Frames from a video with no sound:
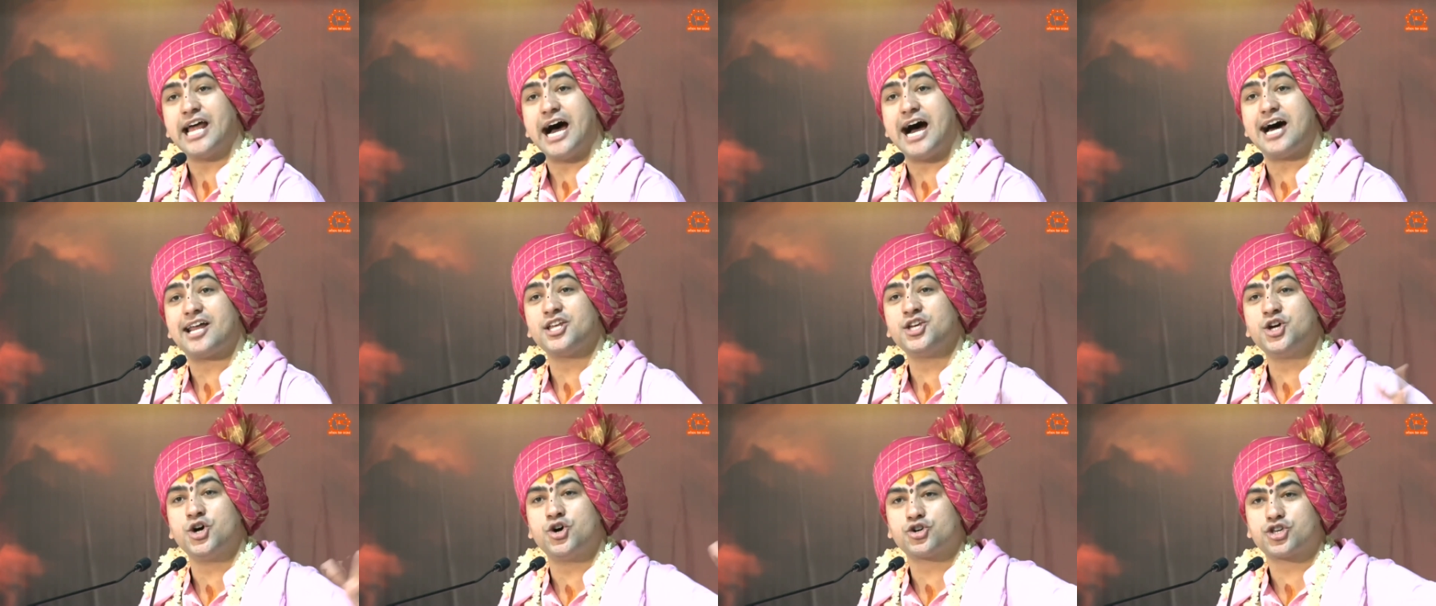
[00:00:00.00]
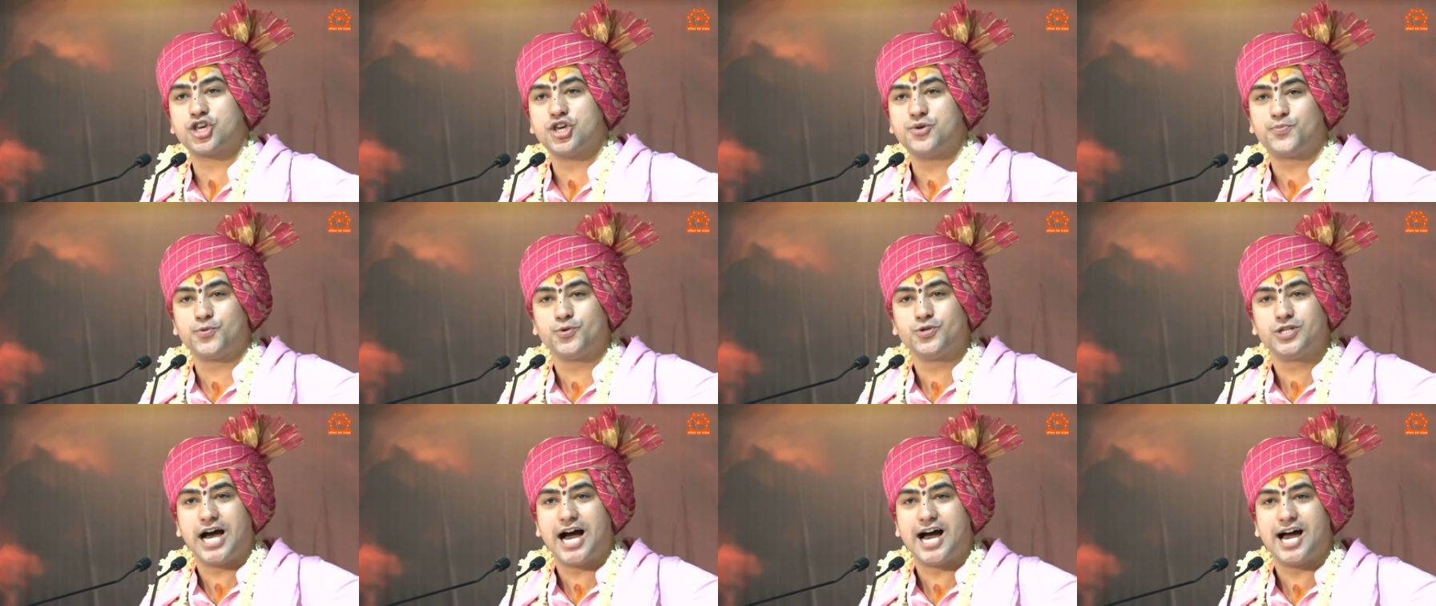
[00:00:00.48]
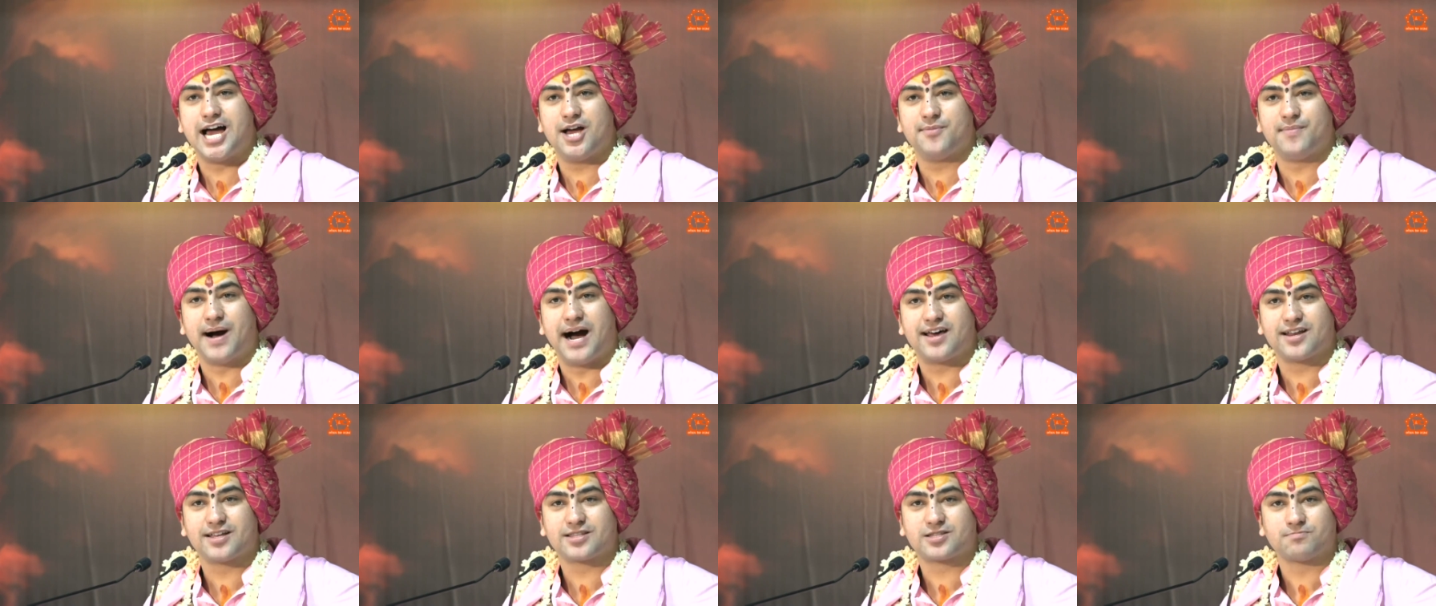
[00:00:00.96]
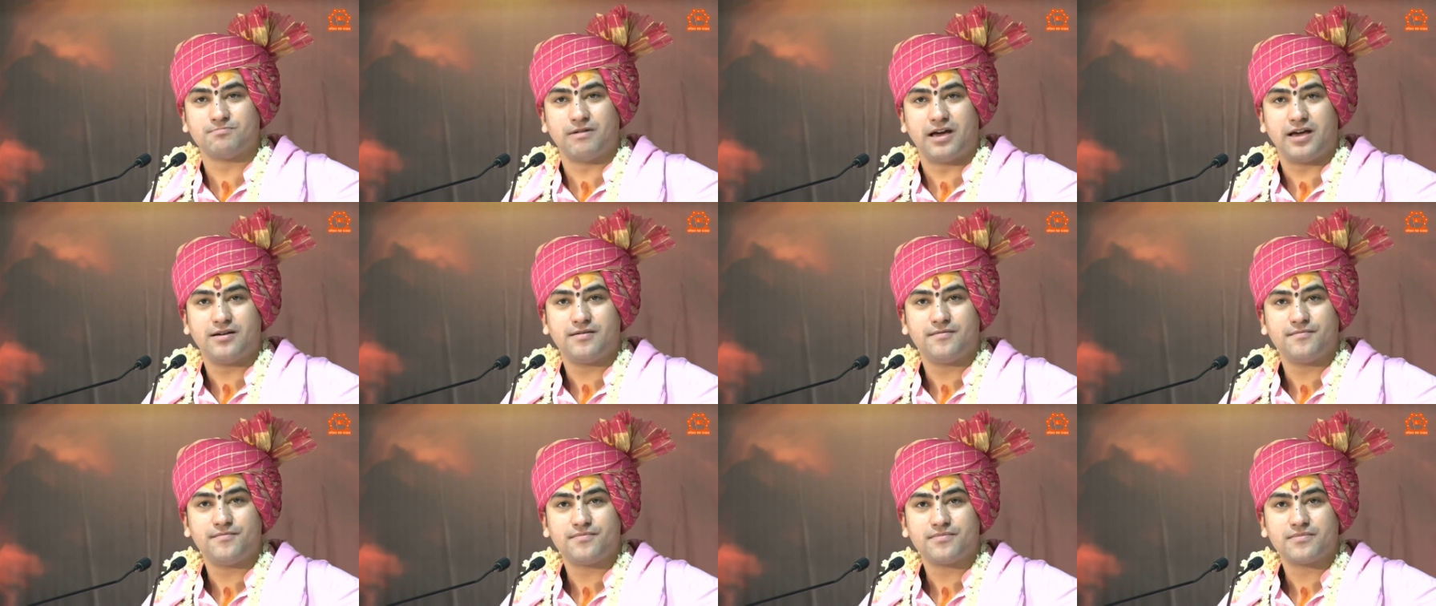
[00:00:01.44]
नारियों की पूजा है भारत
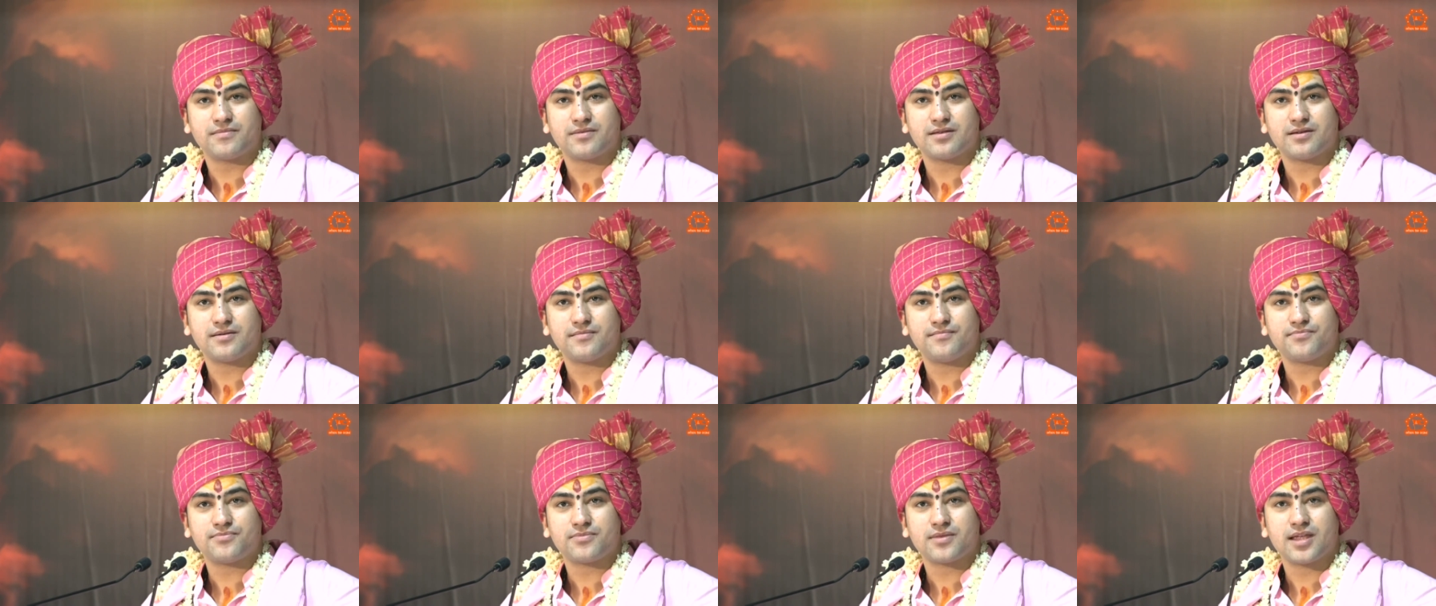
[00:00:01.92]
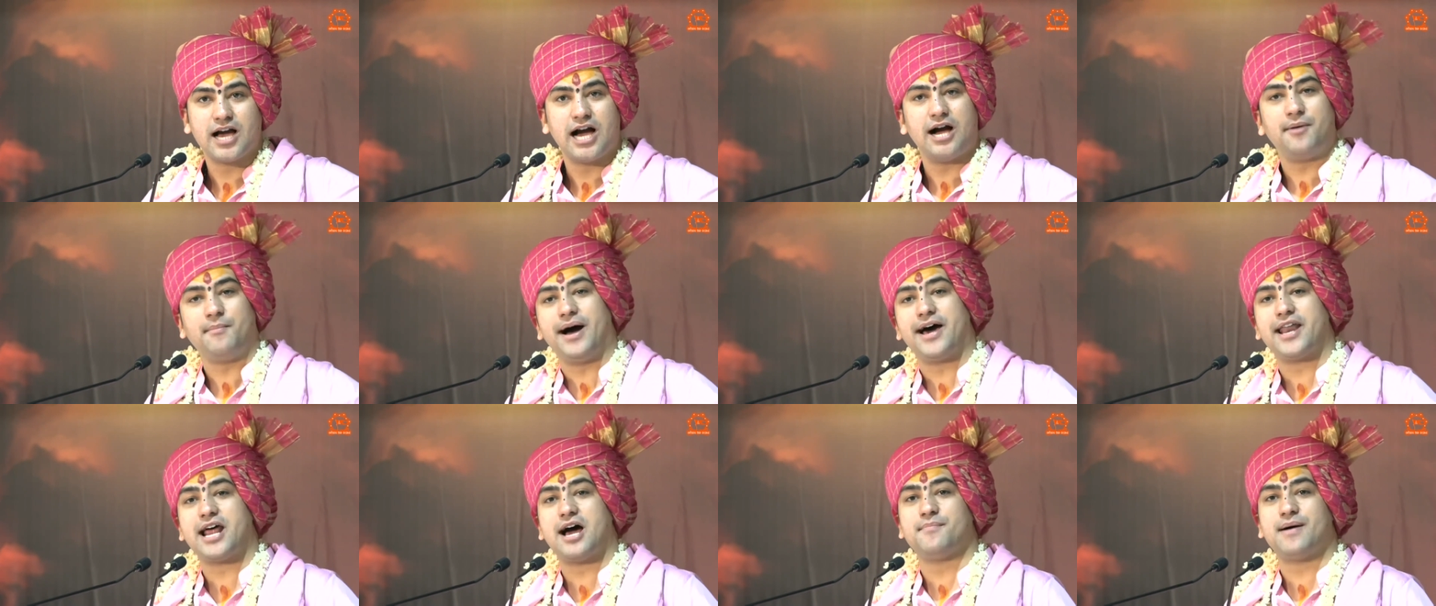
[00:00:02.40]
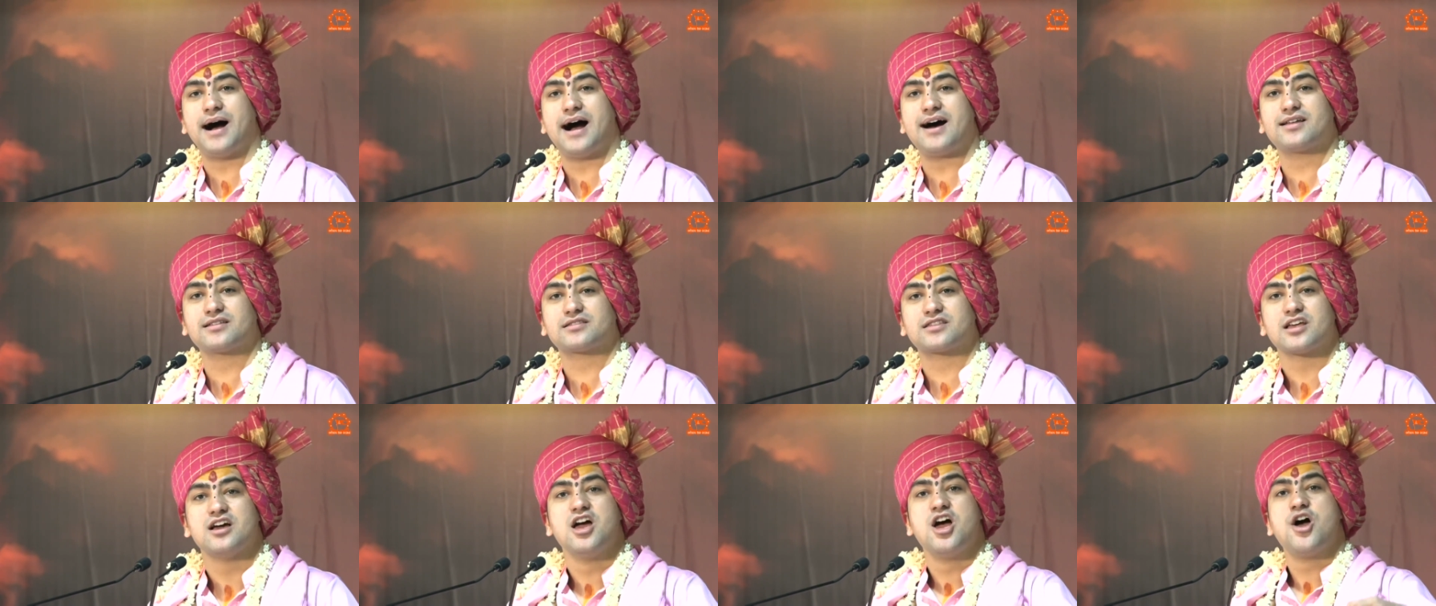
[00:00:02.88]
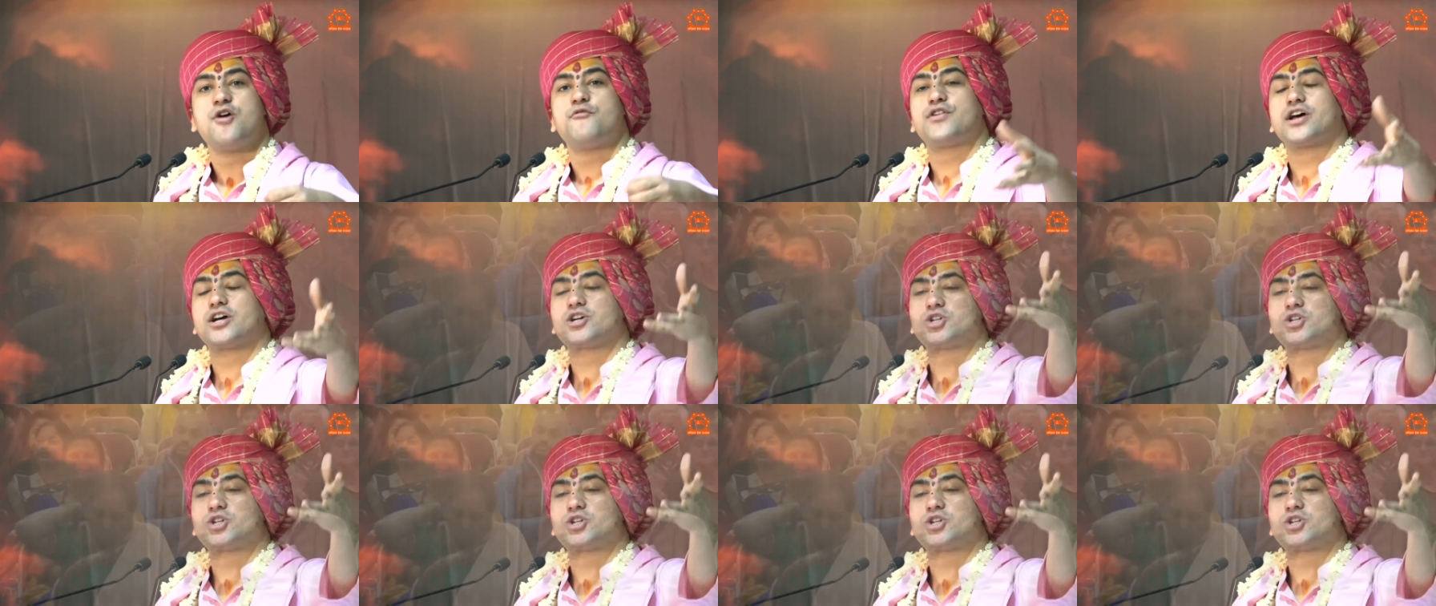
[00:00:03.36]
में हमारा भारत